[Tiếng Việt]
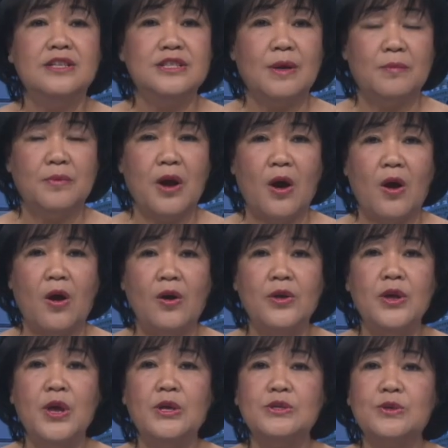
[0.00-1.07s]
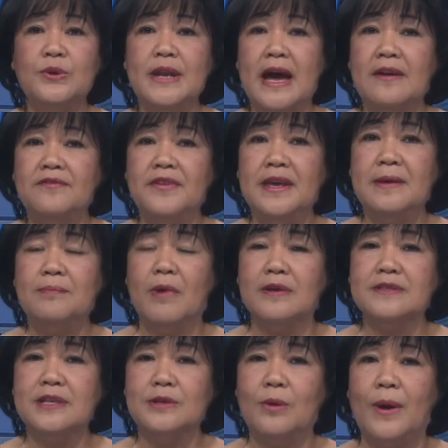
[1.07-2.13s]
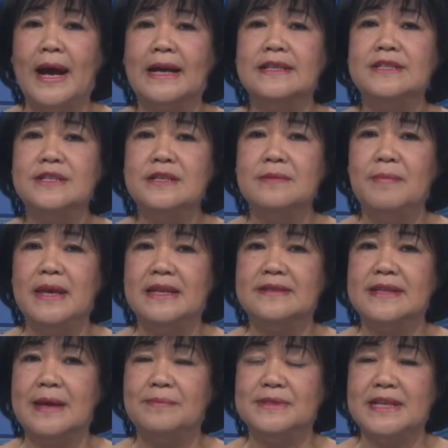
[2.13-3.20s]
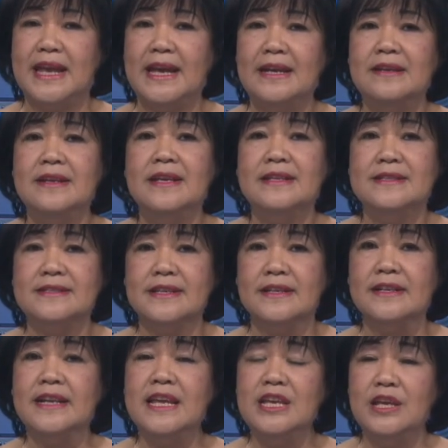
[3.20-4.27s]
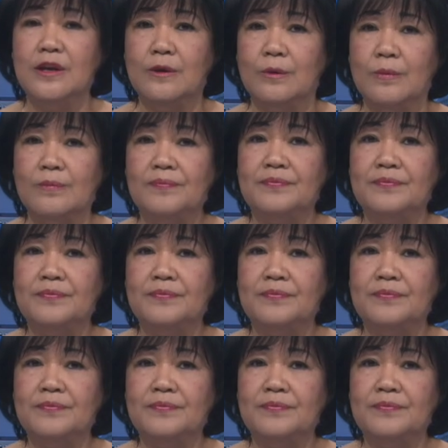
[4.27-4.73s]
Trong đó, số đảng viên bỏ sinh hoạt chưa bị xem xét, xử lý nhiều,